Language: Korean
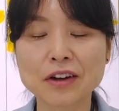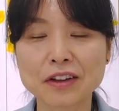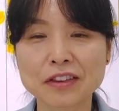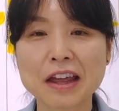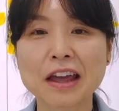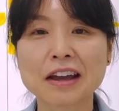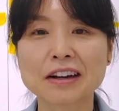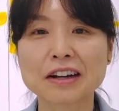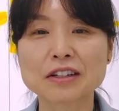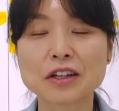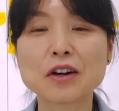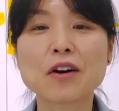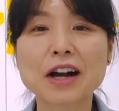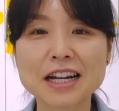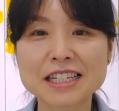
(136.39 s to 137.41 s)
네, 그래서
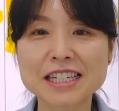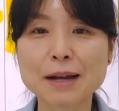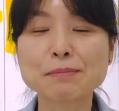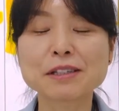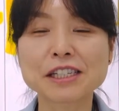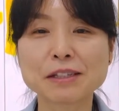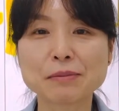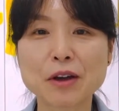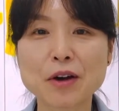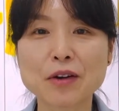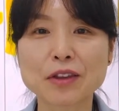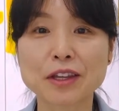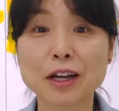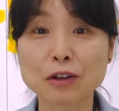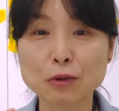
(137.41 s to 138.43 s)
이것까지
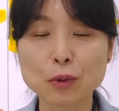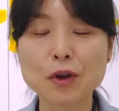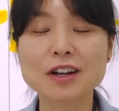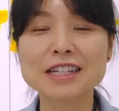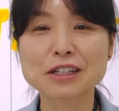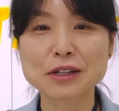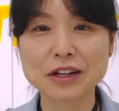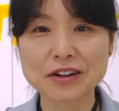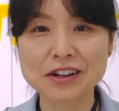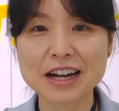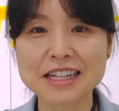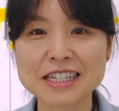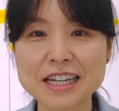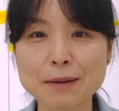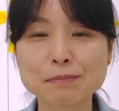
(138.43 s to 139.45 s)
합치면 동영상
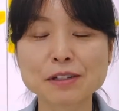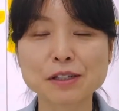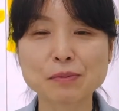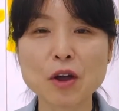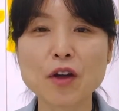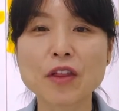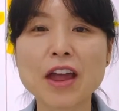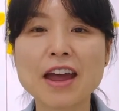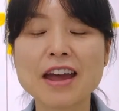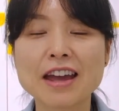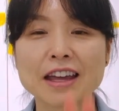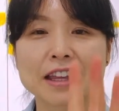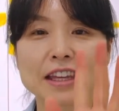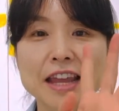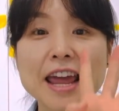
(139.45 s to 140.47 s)
촬영까지 합치면
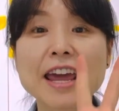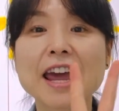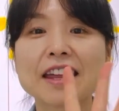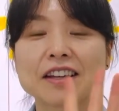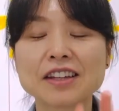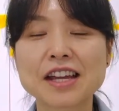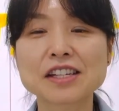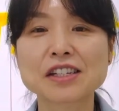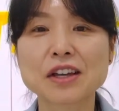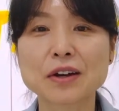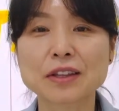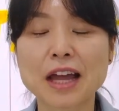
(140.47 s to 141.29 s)
네 개는 했어요.